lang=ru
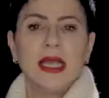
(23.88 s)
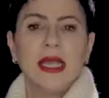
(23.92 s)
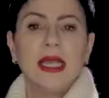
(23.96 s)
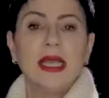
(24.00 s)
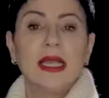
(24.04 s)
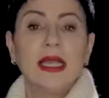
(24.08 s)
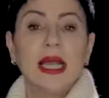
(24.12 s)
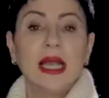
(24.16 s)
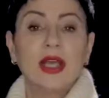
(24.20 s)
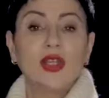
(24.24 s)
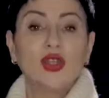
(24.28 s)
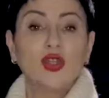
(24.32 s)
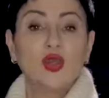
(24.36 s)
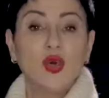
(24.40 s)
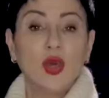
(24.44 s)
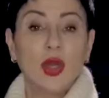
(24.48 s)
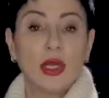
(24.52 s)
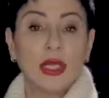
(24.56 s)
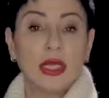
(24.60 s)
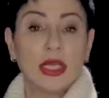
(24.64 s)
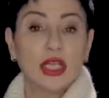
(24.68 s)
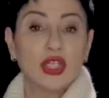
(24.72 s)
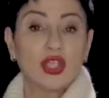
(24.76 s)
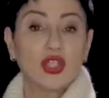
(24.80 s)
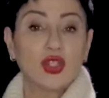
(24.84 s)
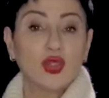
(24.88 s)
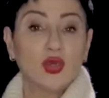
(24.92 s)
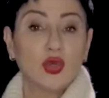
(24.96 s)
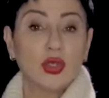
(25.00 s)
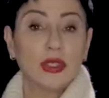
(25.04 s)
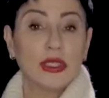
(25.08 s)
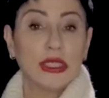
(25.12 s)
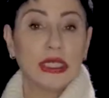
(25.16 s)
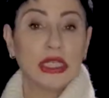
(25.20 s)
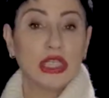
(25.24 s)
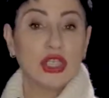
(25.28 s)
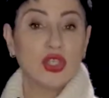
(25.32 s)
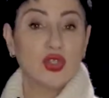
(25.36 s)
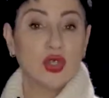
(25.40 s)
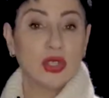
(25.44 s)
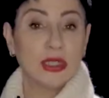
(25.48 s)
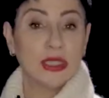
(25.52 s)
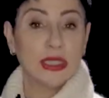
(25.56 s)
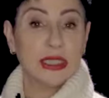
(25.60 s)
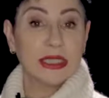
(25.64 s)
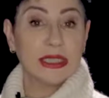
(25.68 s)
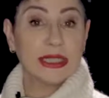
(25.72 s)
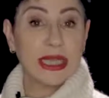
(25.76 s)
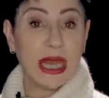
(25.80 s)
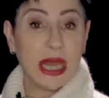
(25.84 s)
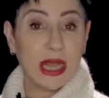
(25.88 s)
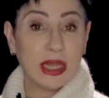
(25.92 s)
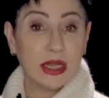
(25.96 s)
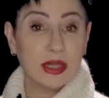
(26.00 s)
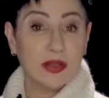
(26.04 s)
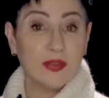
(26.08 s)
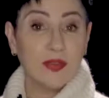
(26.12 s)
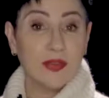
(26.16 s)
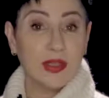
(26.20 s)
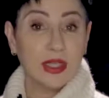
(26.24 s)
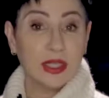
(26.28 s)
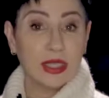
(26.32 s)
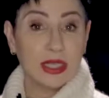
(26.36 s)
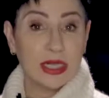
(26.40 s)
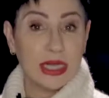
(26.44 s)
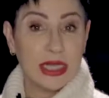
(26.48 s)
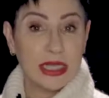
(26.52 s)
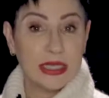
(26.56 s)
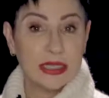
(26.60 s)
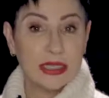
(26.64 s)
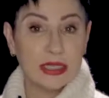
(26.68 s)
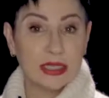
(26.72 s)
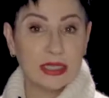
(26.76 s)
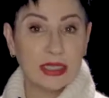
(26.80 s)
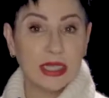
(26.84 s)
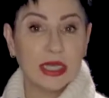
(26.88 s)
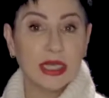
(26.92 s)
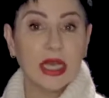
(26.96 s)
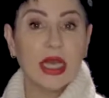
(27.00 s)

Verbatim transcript: И как только что-то идет не так в их рейтингах,